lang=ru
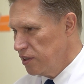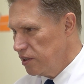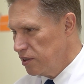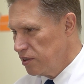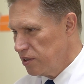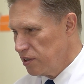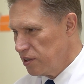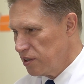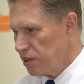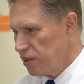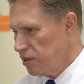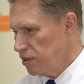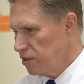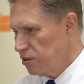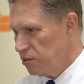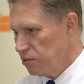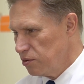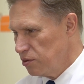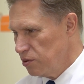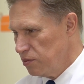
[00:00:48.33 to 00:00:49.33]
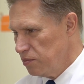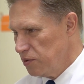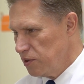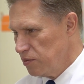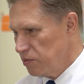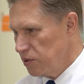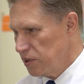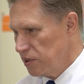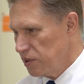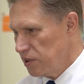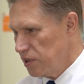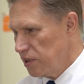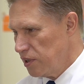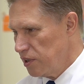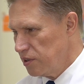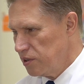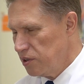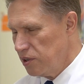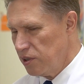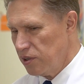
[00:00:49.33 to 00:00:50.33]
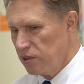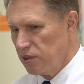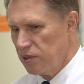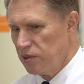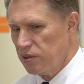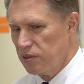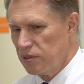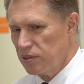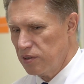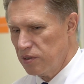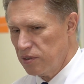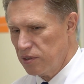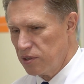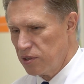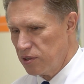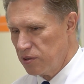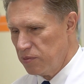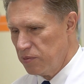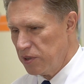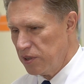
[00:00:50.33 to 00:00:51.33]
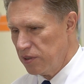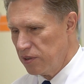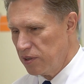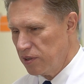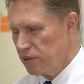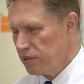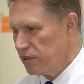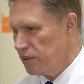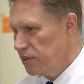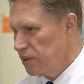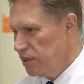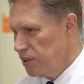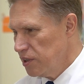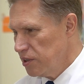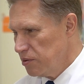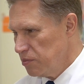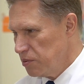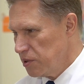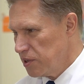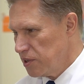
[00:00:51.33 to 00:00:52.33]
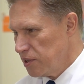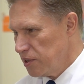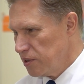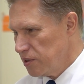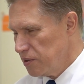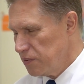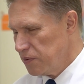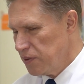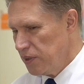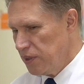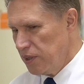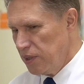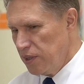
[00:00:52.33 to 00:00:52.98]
и это крайне неудобно было для лечения наших маленьких пациентов.